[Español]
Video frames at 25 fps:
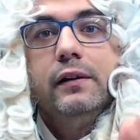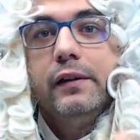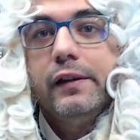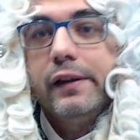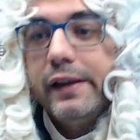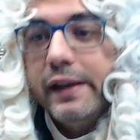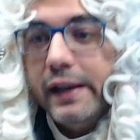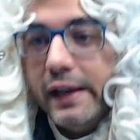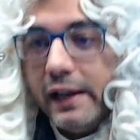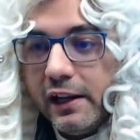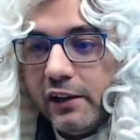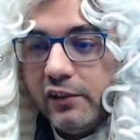
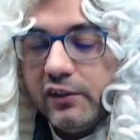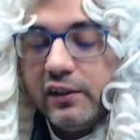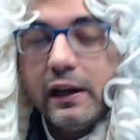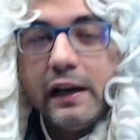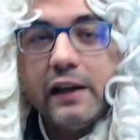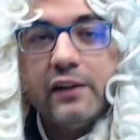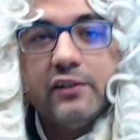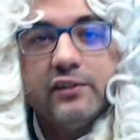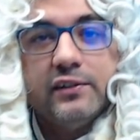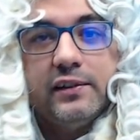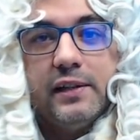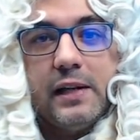¿quieres
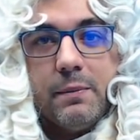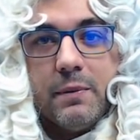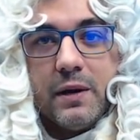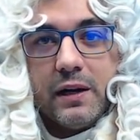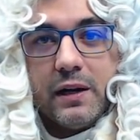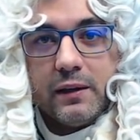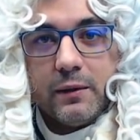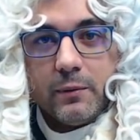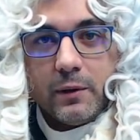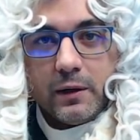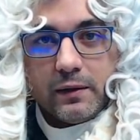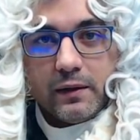ser streamer
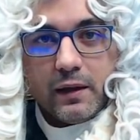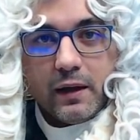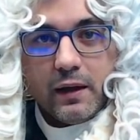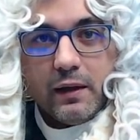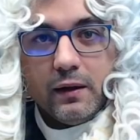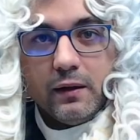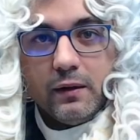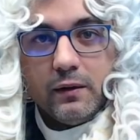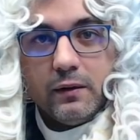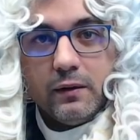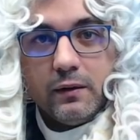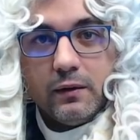de verdad?
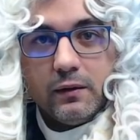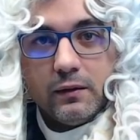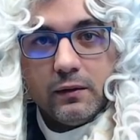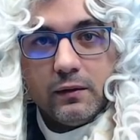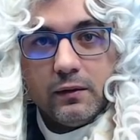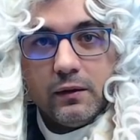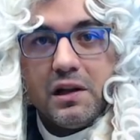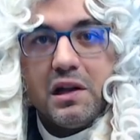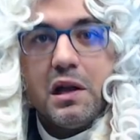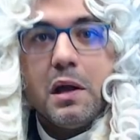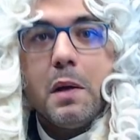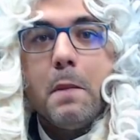
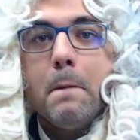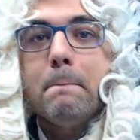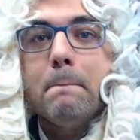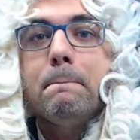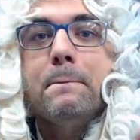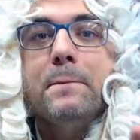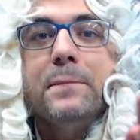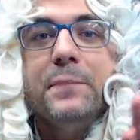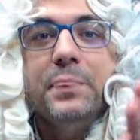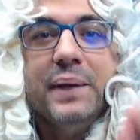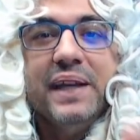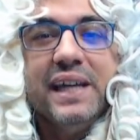
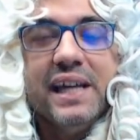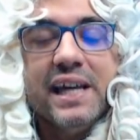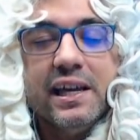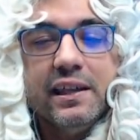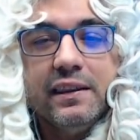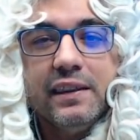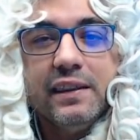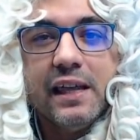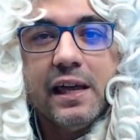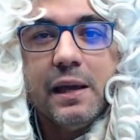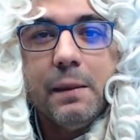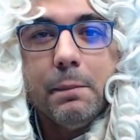
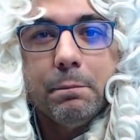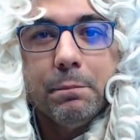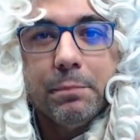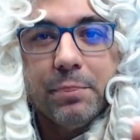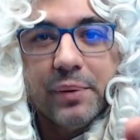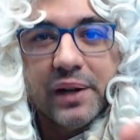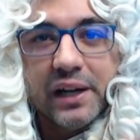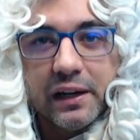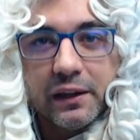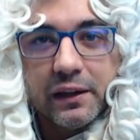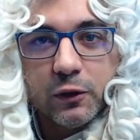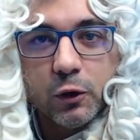Pide
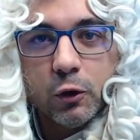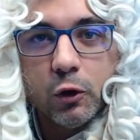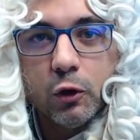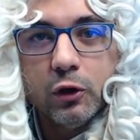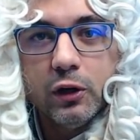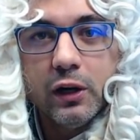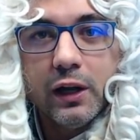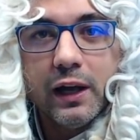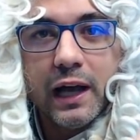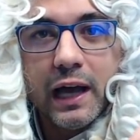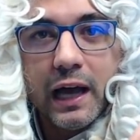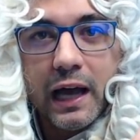
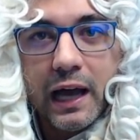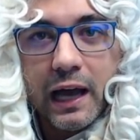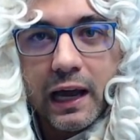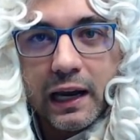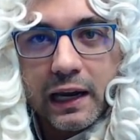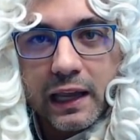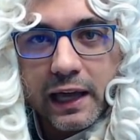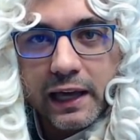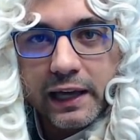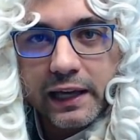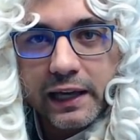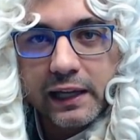perdón a
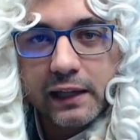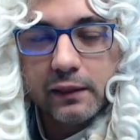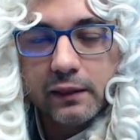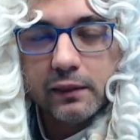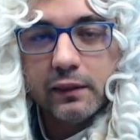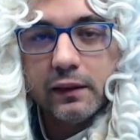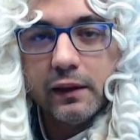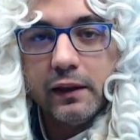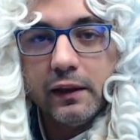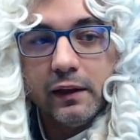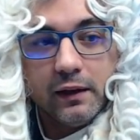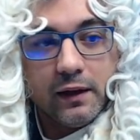la
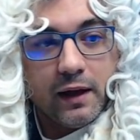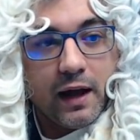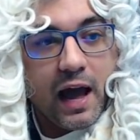gente.